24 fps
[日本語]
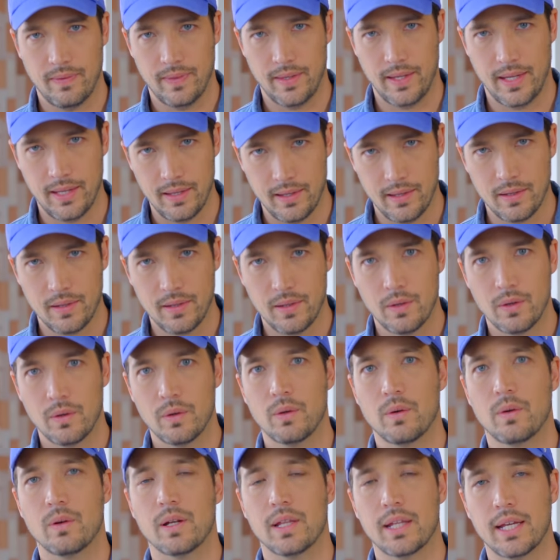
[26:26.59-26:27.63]
ね、
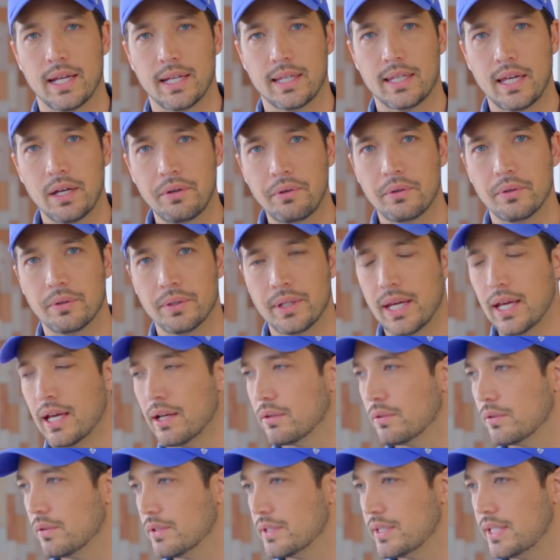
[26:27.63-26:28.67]
これね結構
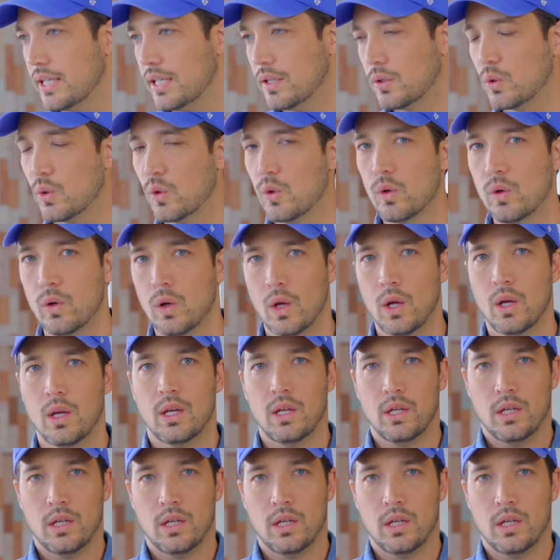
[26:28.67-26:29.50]
ねこの成功